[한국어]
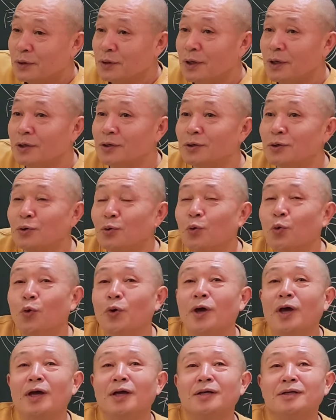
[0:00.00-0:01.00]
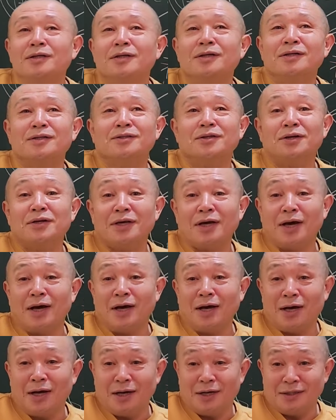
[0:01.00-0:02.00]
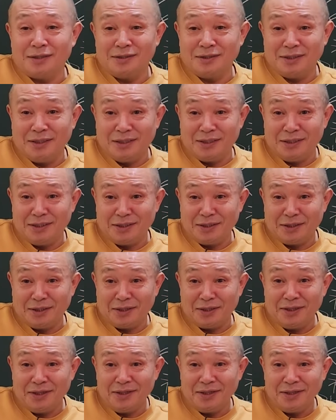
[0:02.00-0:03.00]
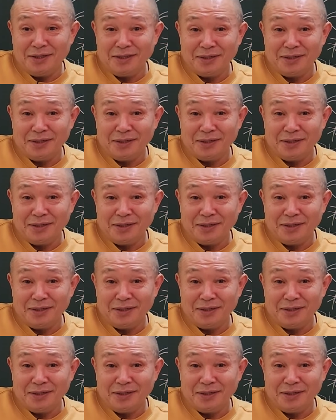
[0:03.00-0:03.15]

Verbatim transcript: 그러니까 그런 오행적 성향들이 있는 거예요.